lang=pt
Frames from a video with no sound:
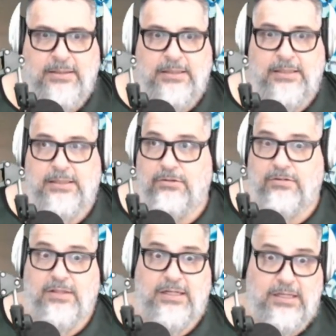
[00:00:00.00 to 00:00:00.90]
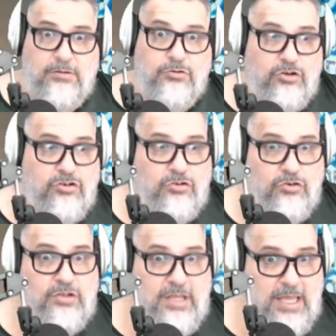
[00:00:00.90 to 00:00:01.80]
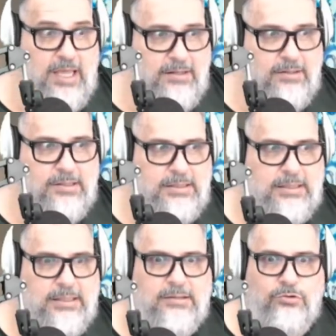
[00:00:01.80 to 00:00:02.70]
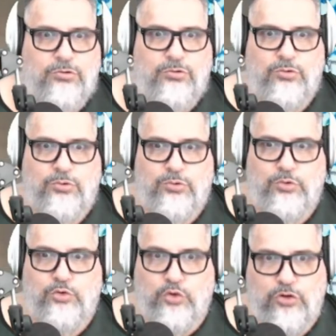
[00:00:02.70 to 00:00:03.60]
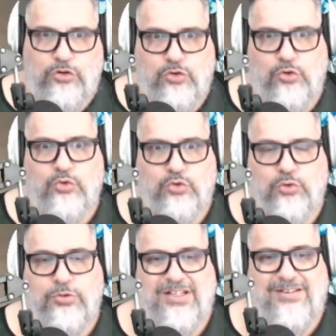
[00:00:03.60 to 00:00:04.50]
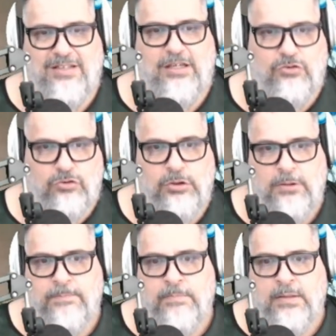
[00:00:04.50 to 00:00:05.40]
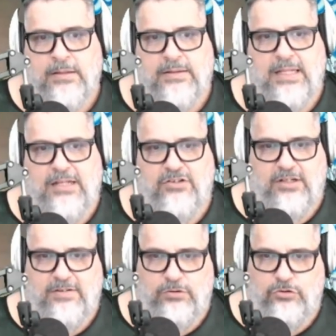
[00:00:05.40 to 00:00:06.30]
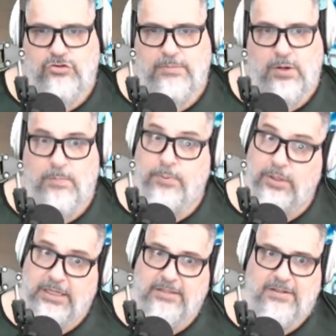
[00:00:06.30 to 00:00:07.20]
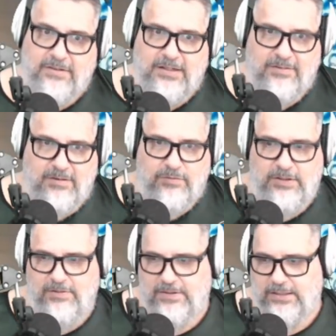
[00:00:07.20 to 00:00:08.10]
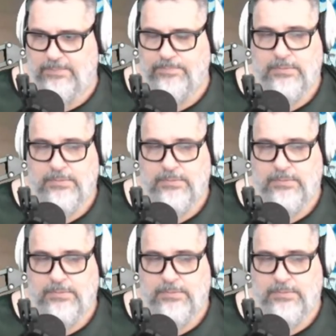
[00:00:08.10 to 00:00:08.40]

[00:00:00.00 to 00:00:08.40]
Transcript: Então seria. O Jorge Jesus é, é o, o, sonho de consumo, o desejo da direção do timão. Porém, tem essa questão financeira.